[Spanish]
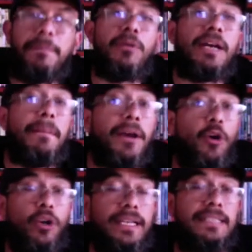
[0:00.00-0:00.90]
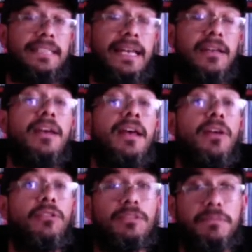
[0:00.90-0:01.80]
Pero qué mejor que sean
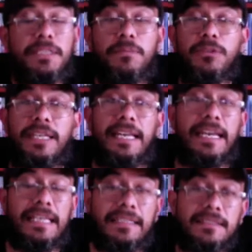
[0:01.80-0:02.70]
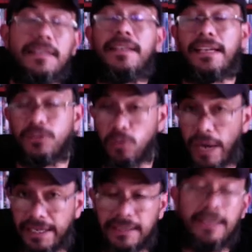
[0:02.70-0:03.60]
los mismos iraníes en su
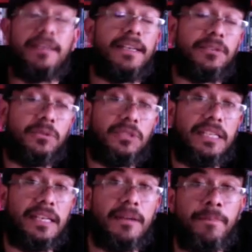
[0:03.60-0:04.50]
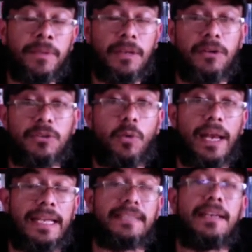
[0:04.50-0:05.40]
arte y en su cine, los
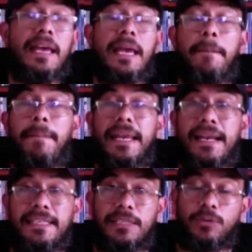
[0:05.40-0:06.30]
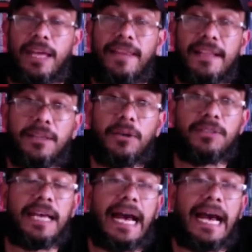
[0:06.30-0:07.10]
cuales miran hacia sus adentros,